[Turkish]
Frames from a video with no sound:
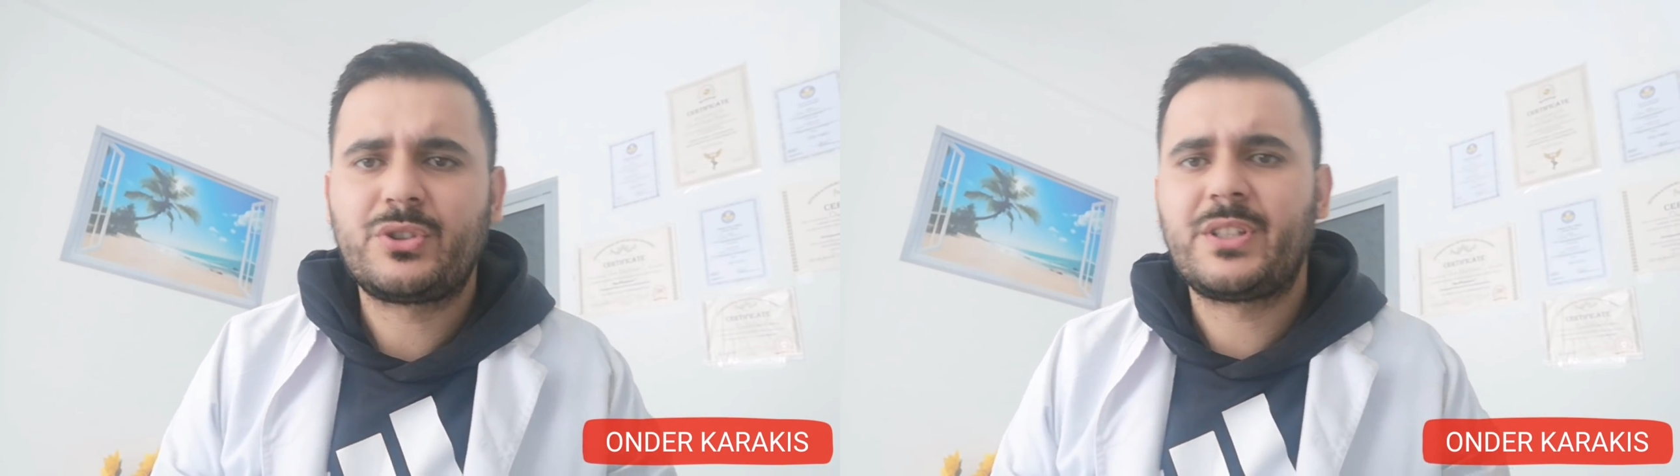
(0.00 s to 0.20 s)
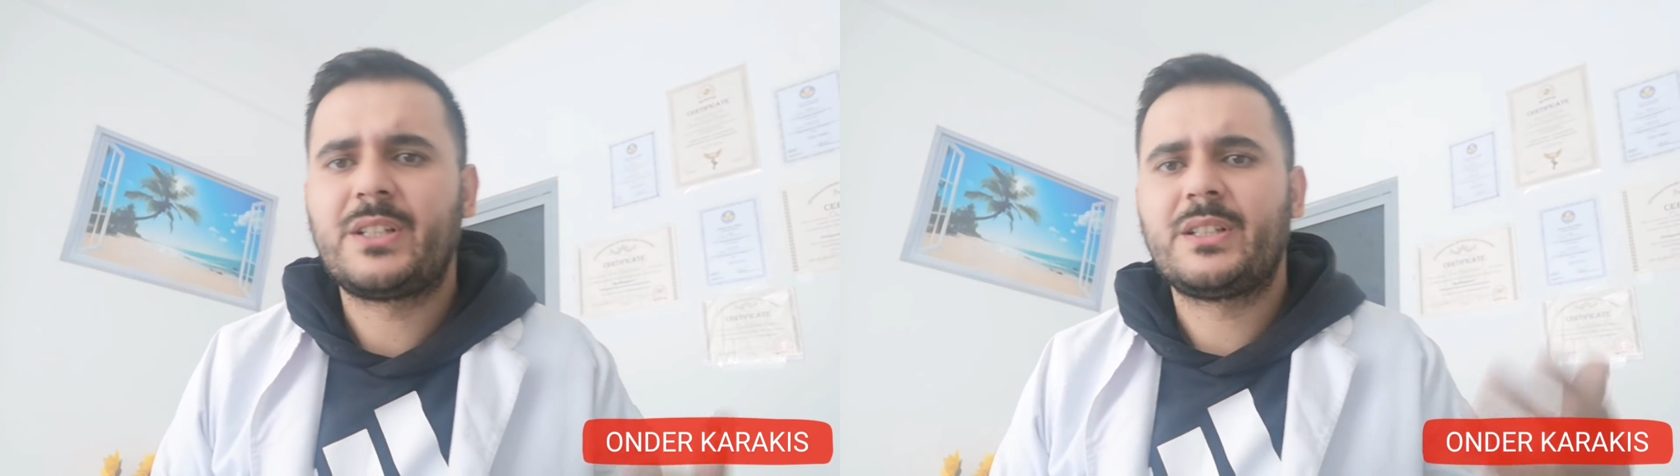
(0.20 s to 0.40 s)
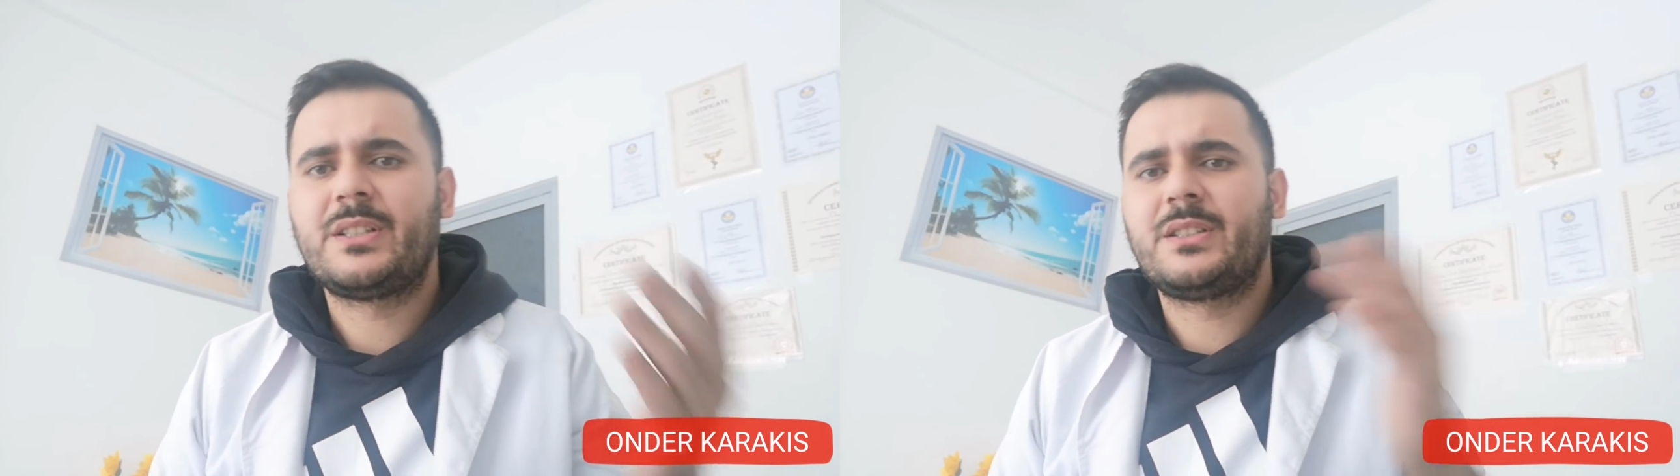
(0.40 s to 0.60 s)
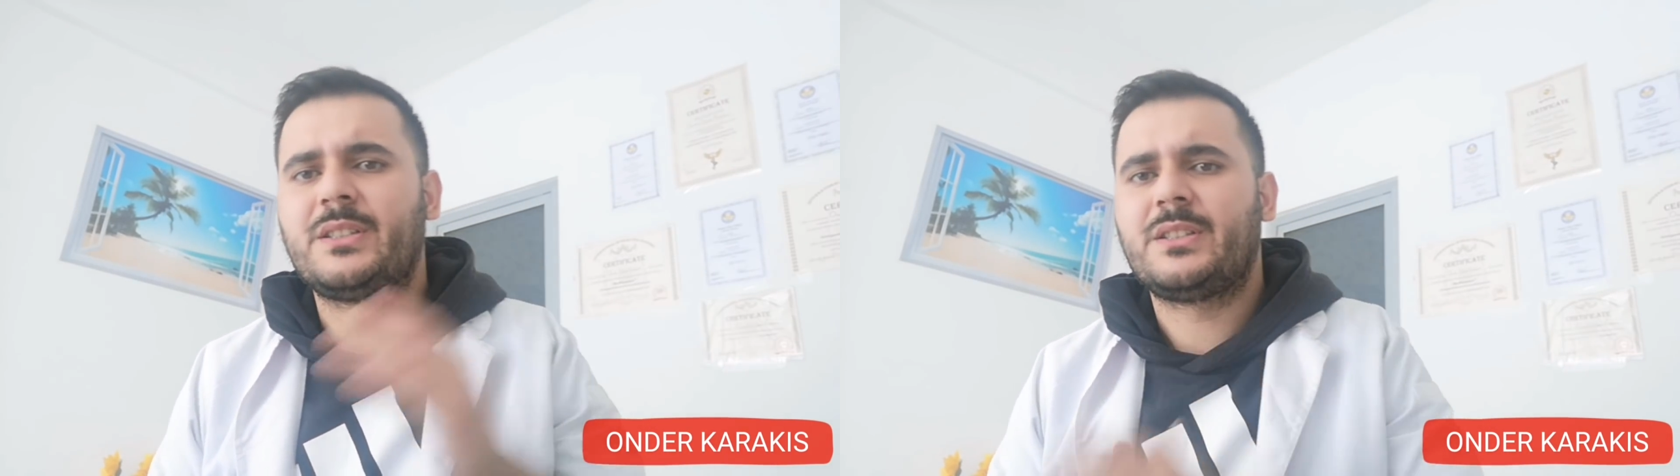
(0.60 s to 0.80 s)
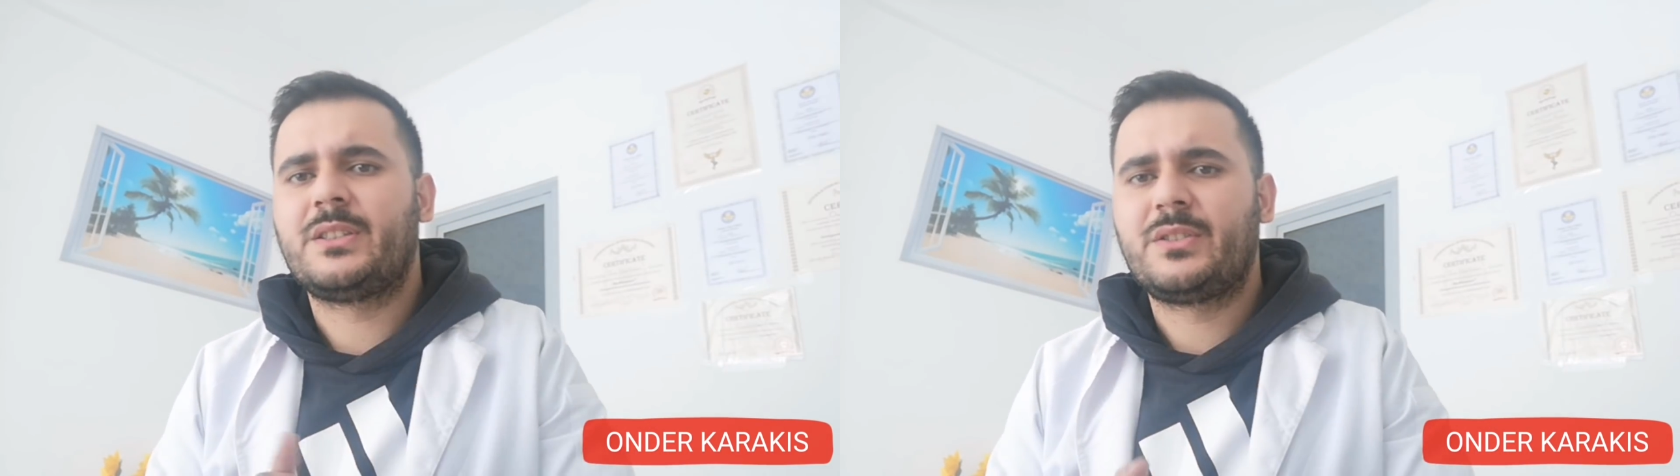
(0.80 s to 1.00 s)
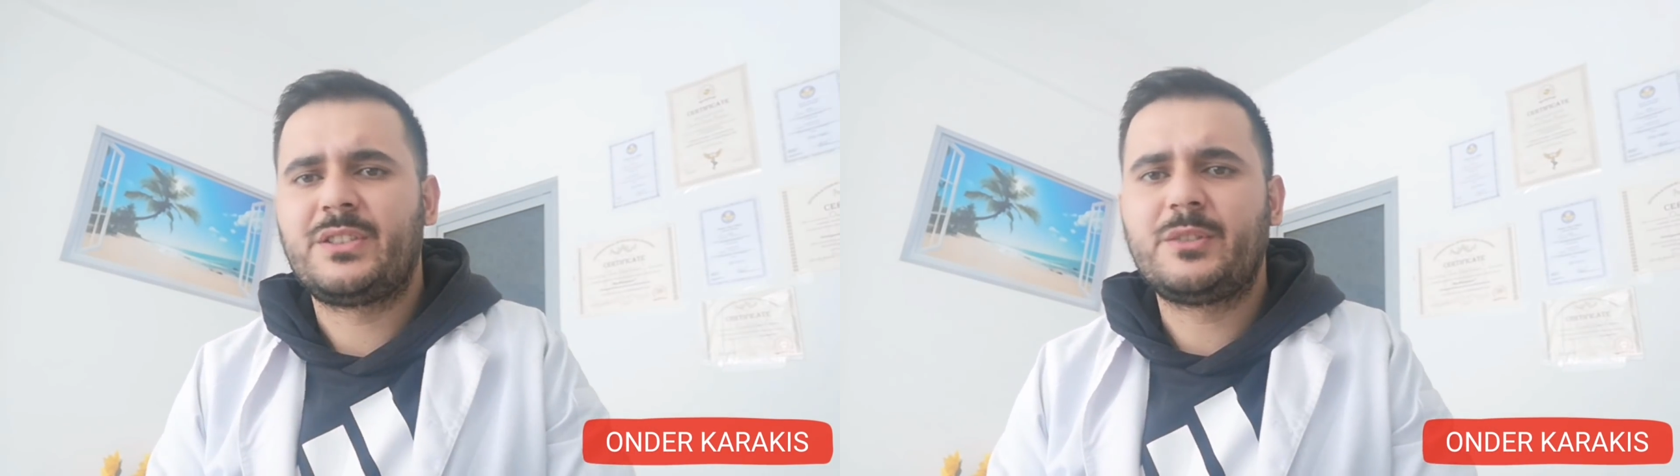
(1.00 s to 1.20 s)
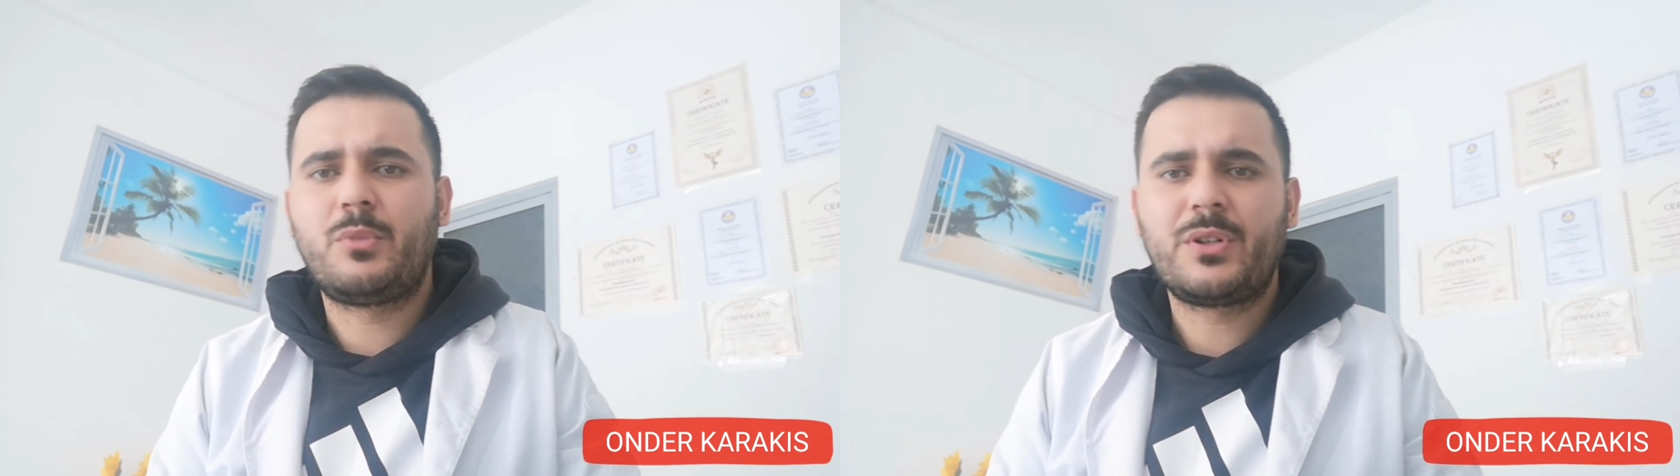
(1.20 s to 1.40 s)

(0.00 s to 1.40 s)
işte e, diz